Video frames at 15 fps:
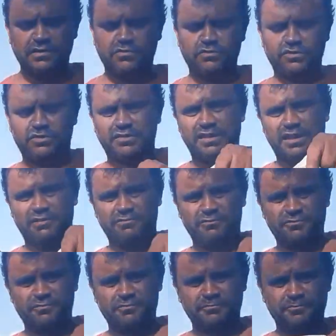com
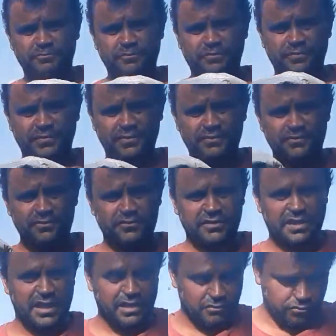saco um
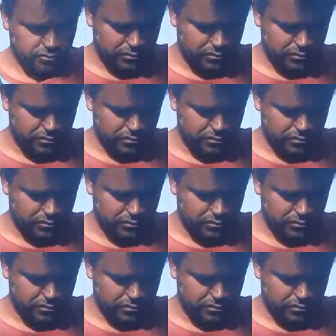saco,